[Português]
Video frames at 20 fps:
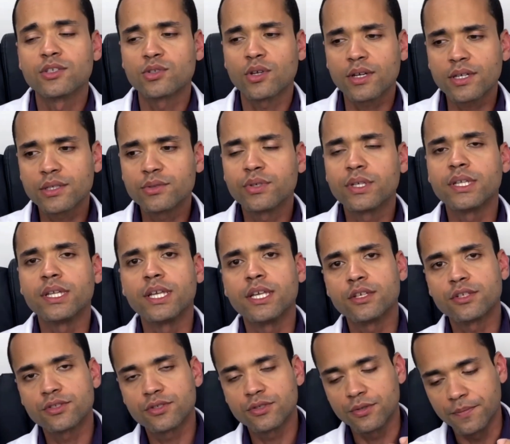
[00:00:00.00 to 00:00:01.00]
Só que no
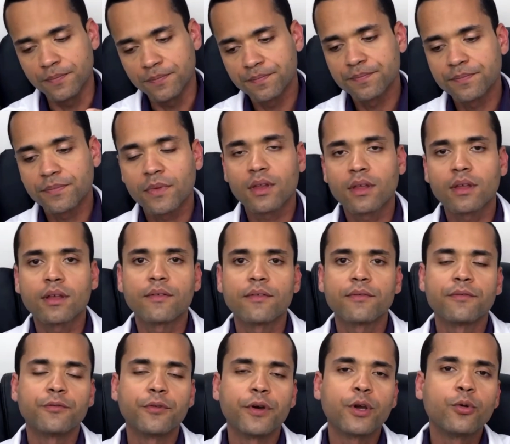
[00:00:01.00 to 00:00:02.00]
início
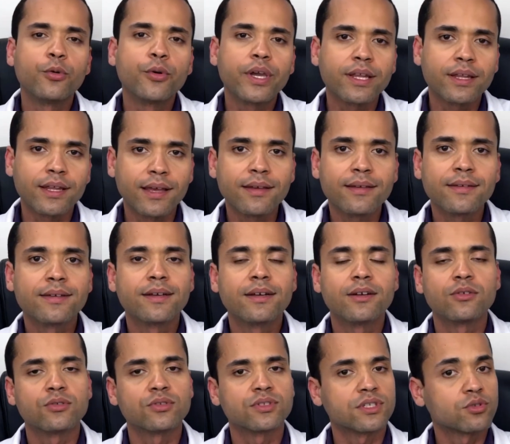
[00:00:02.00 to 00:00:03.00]
foi ruim, né?
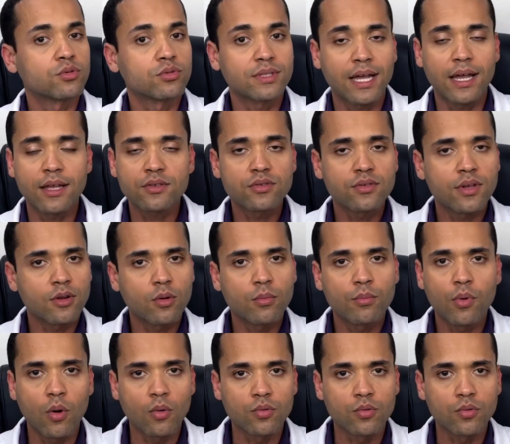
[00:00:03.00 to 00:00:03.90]
Os resultados não eram